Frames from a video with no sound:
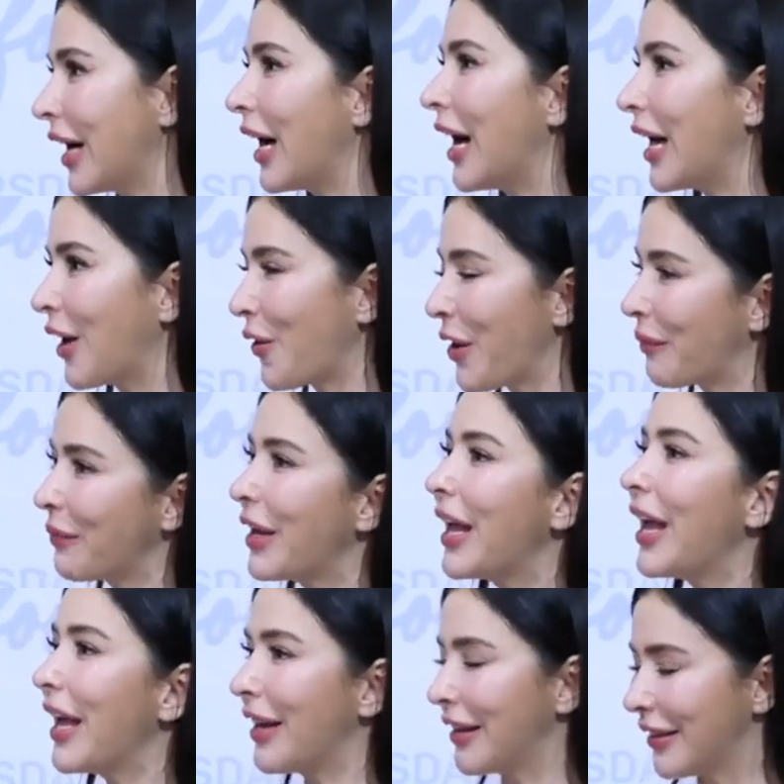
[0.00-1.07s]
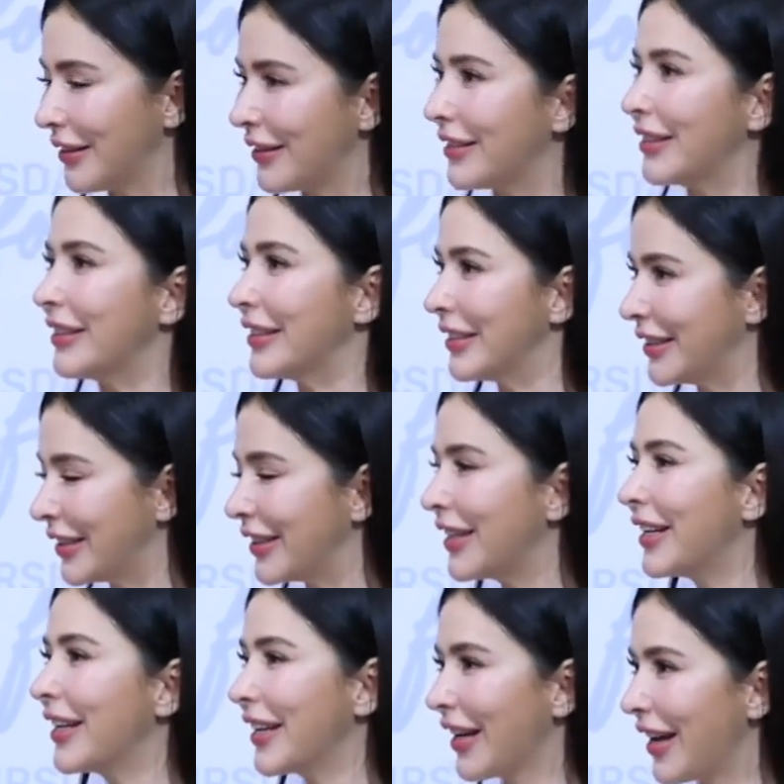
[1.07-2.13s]
ค่ะ เรายังไม่เห็นเลย
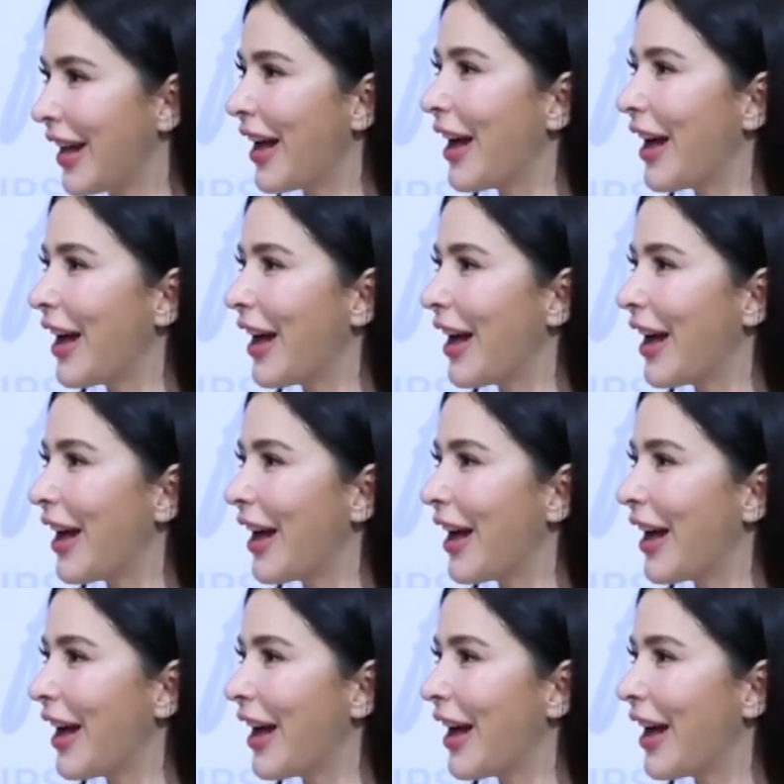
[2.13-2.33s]
ค่ะ